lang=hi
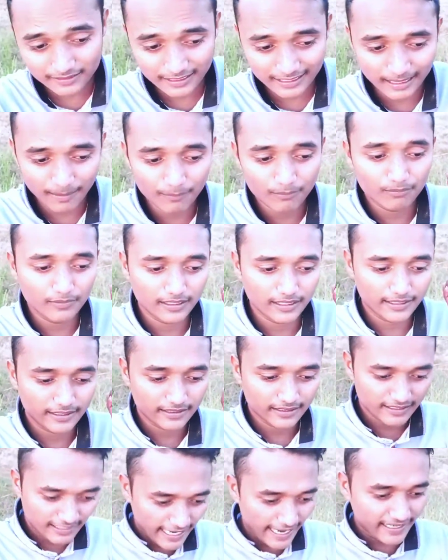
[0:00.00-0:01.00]
आज तक
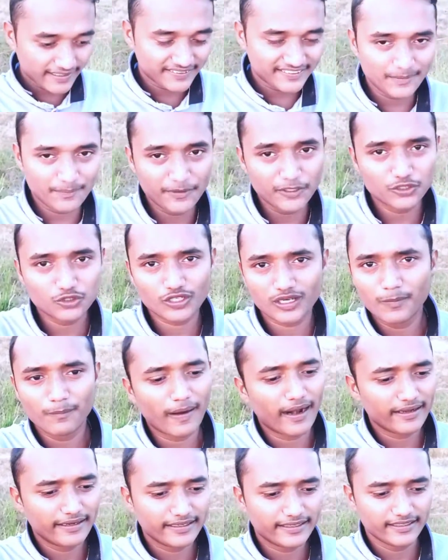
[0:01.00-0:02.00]
हमने ऐसी ब्रिज को
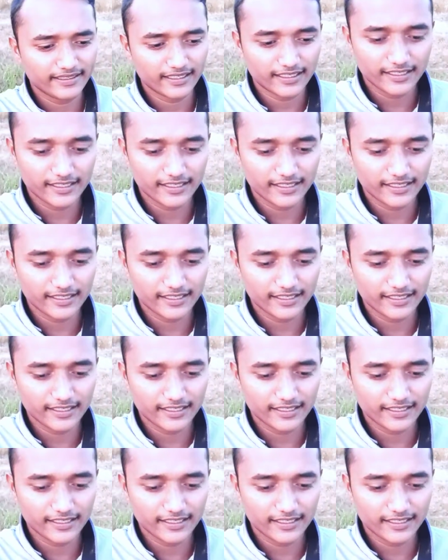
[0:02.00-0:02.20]
कभी पार नहीं